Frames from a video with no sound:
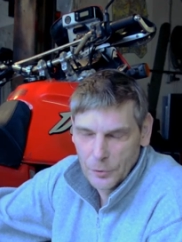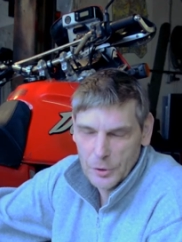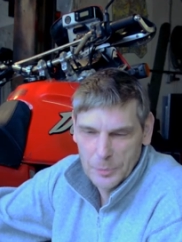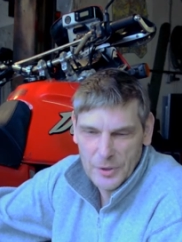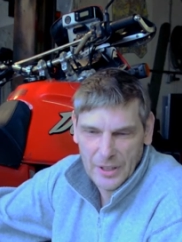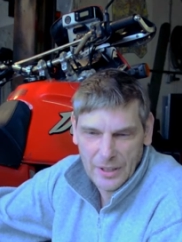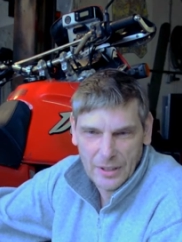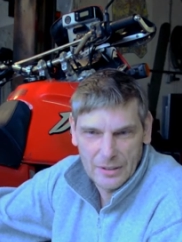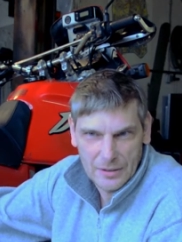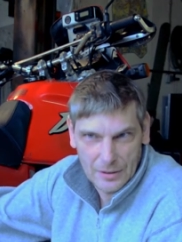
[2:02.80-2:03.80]
wo ich mich dann
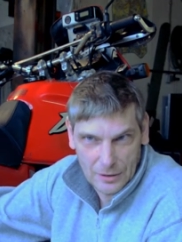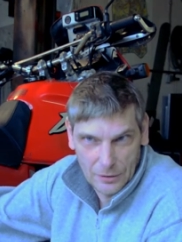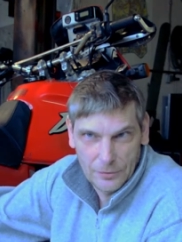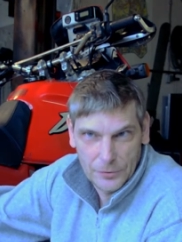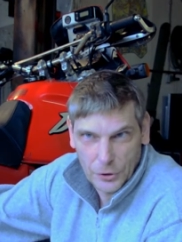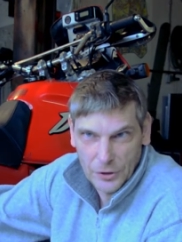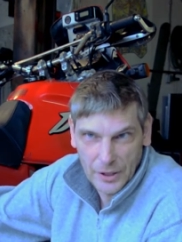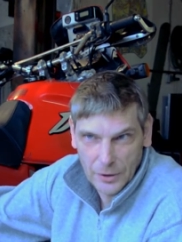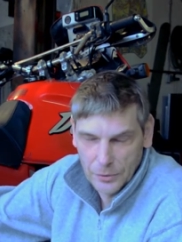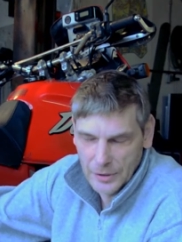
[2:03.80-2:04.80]
halt auf
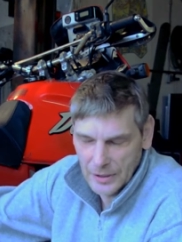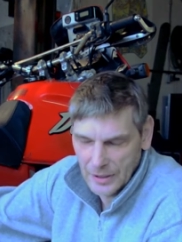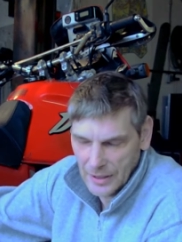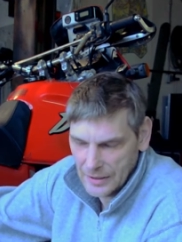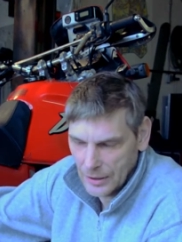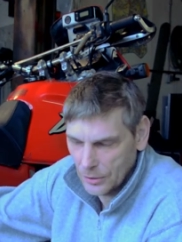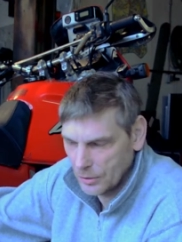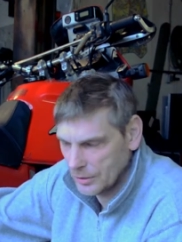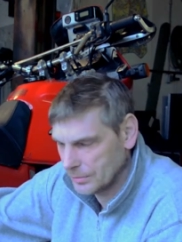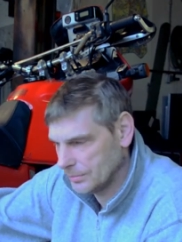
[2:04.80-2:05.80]
Schotter oder halt auch